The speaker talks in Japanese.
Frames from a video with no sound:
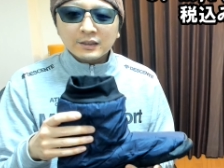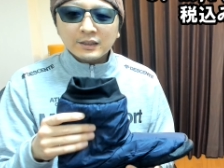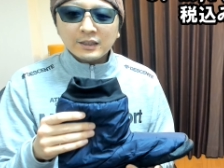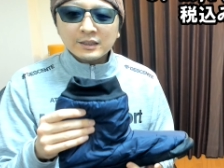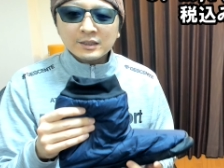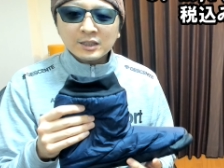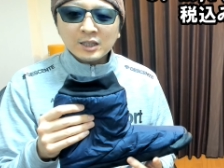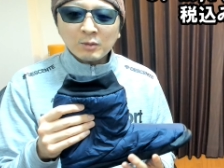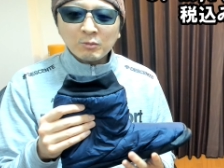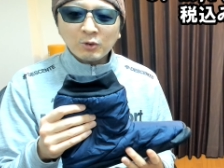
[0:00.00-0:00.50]
で、
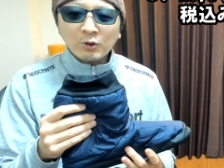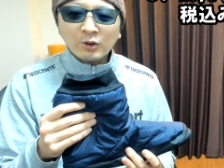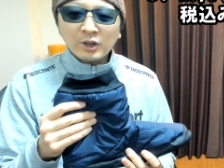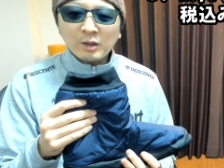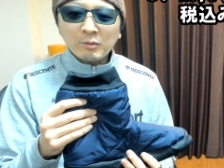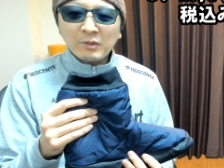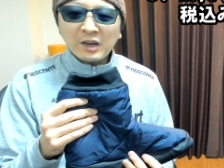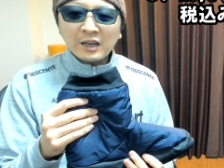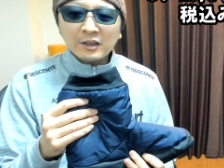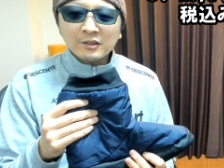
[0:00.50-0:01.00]
しかもこ
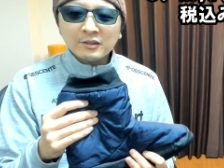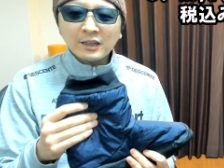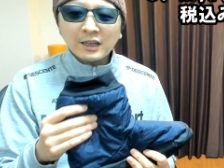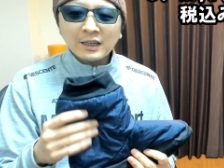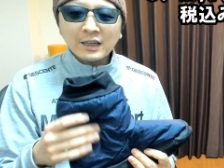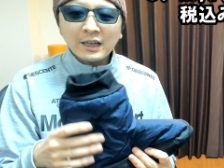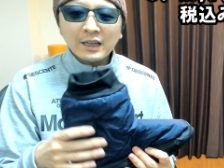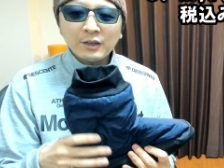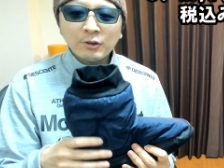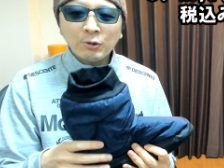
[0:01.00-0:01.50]
れ丸
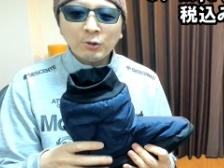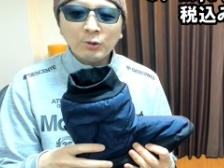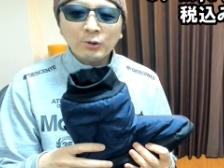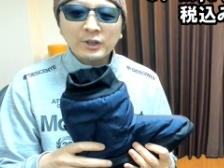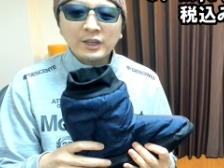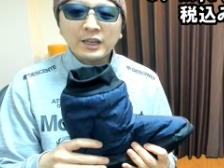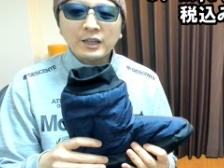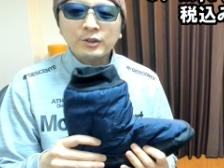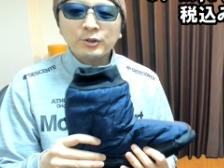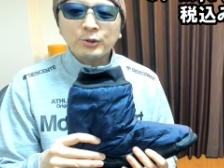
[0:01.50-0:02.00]
洗い
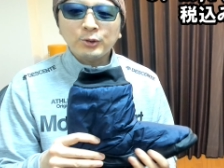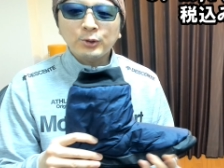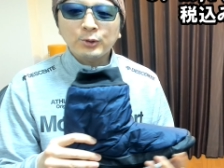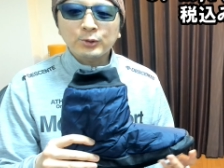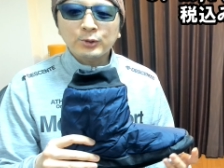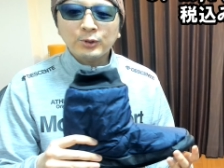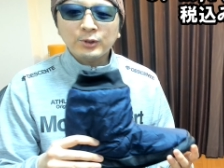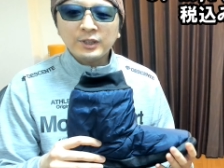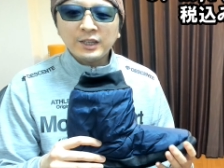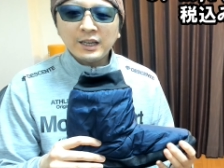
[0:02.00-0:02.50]
OK という
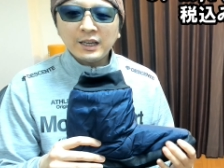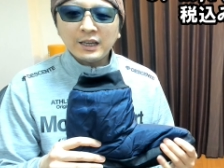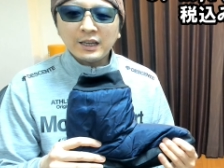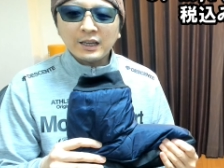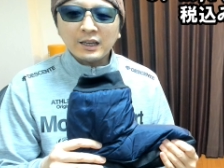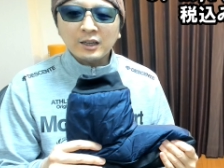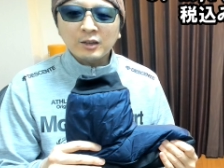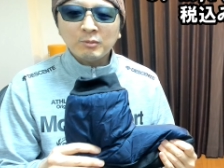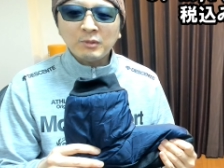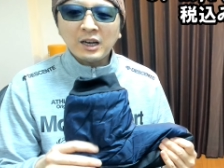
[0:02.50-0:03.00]
こと
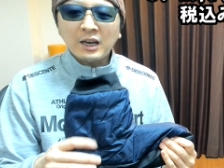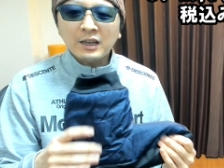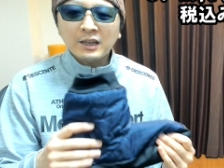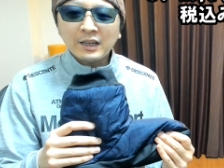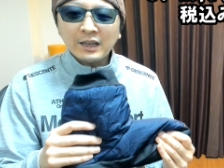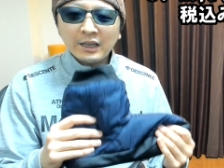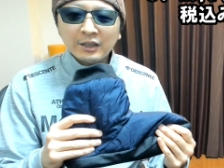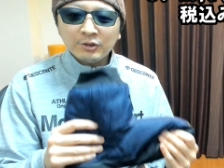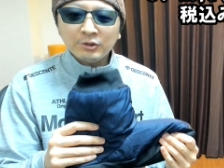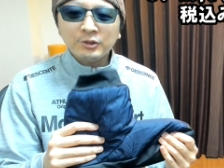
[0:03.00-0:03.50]
で、まあ、
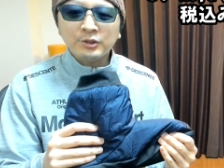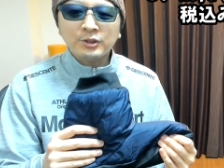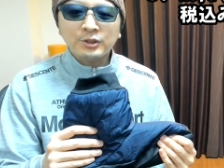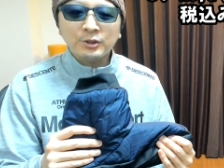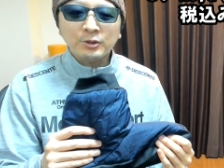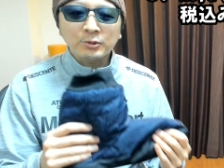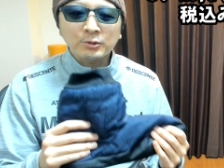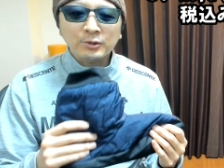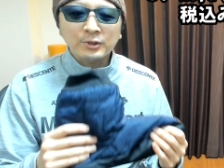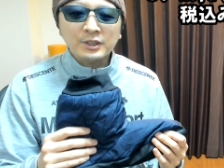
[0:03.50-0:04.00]
洗えるって
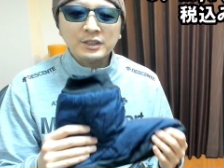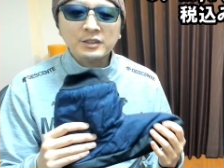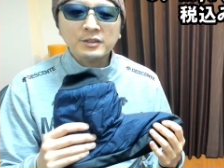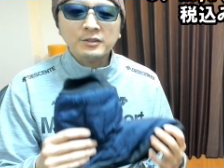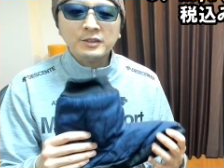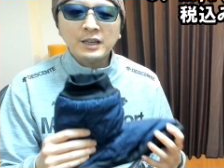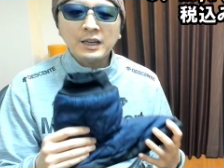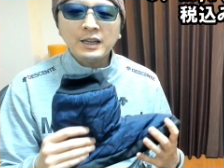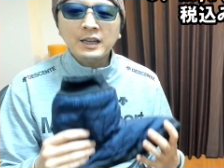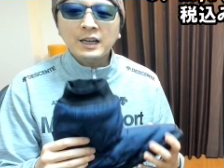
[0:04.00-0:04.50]
いうことです
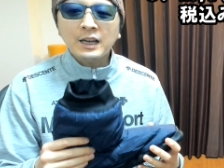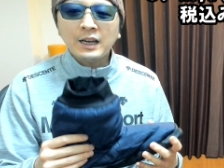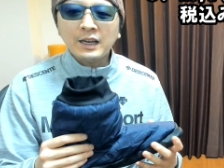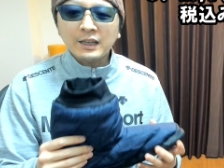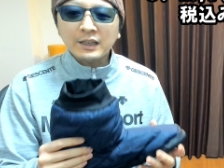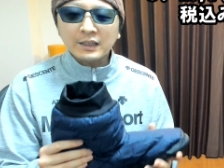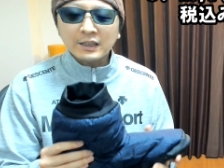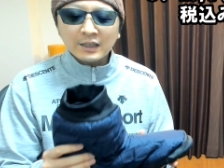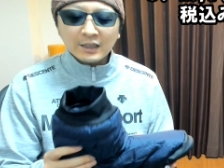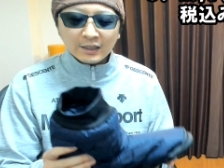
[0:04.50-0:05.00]
よね。
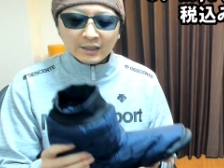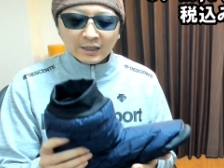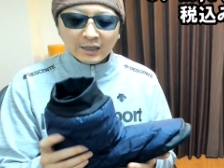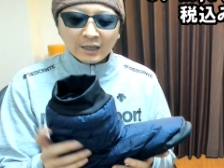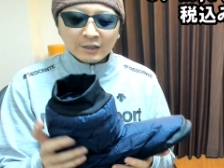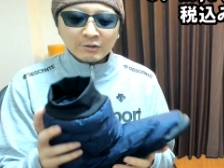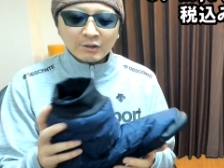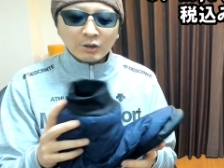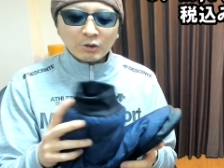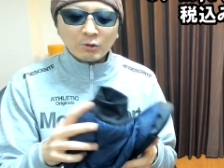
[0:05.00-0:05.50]
はい。
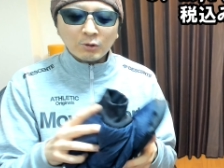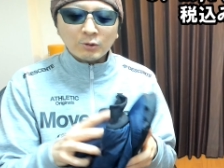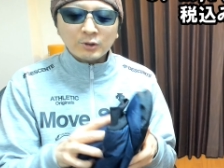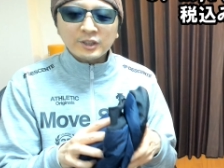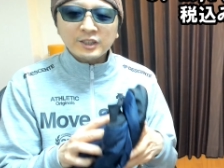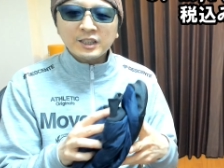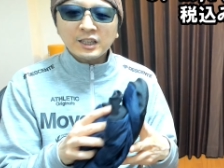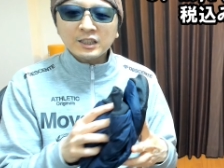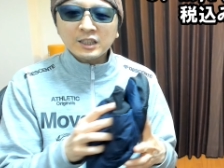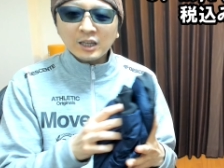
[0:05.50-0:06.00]
あとはこう
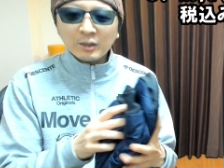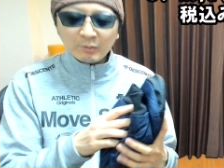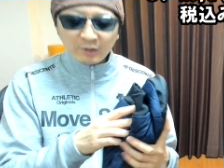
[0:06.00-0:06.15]
折りたた